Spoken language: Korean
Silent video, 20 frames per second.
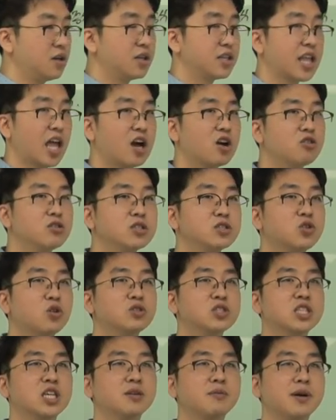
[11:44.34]
당연히
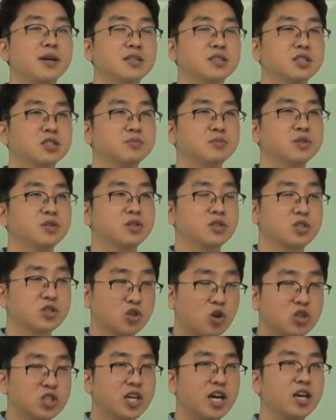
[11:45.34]
정제만 있으면
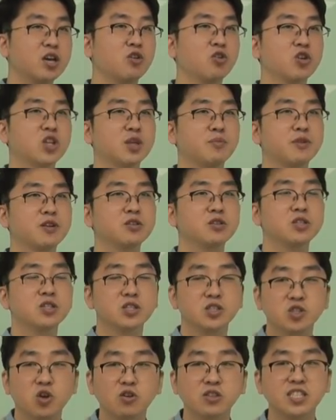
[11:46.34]
정제에 연계되면은
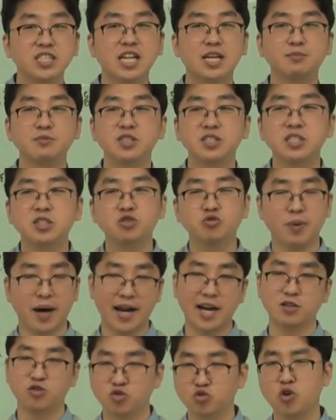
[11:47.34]
성실함은 이루
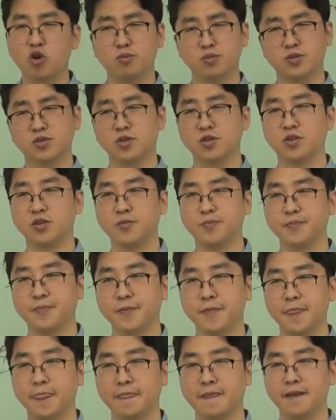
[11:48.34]
말할 수가 없어요.
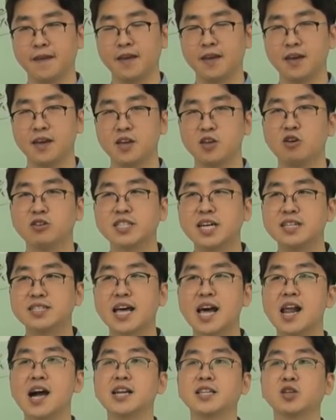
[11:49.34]
여자를
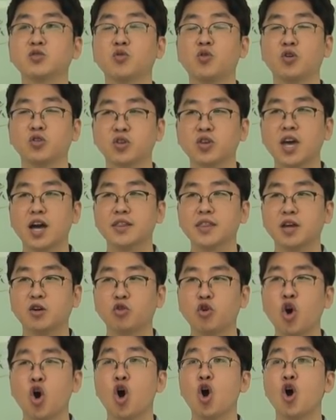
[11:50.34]
사랑할 때도 어떻게
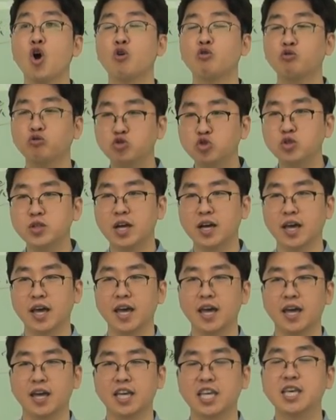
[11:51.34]
한다고요?
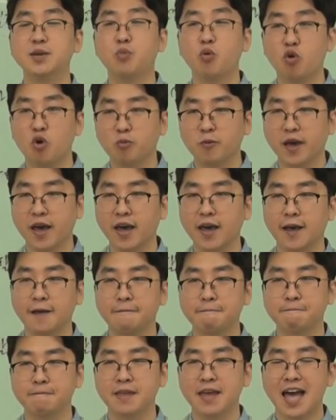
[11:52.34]
꾸준하게 기복 없게
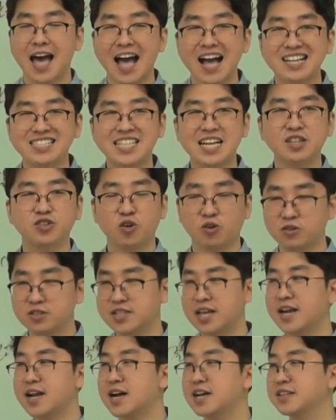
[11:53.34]
항상 너를
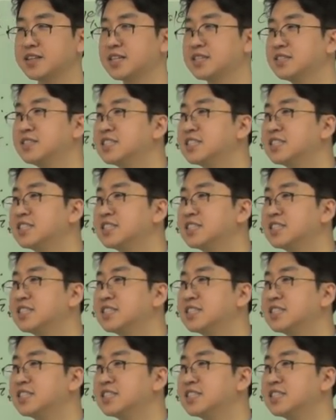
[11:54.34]
사랑한다는